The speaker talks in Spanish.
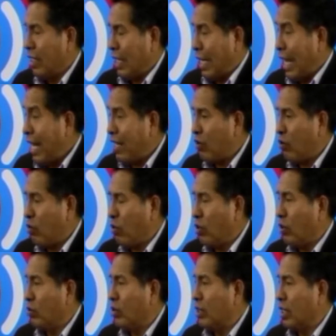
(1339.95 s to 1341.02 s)
en algo
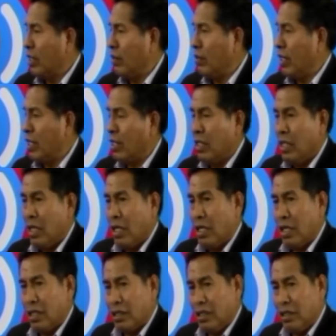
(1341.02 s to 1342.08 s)
podemos aliviar
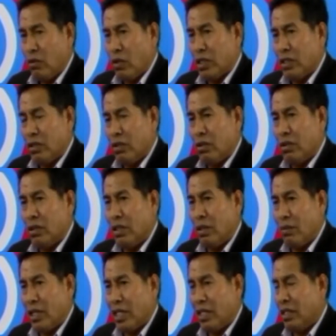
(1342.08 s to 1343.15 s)
la situación de
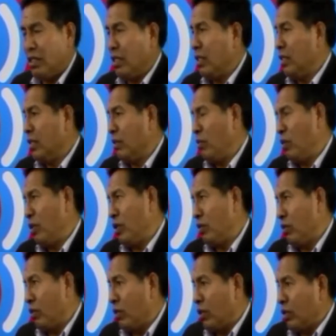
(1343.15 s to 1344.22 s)
emergencia que están
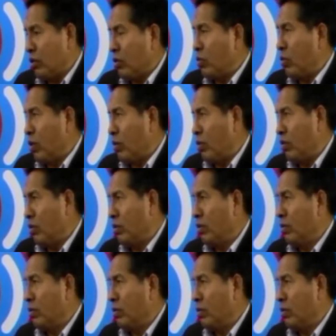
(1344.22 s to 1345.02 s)
viviendo estos pueblos.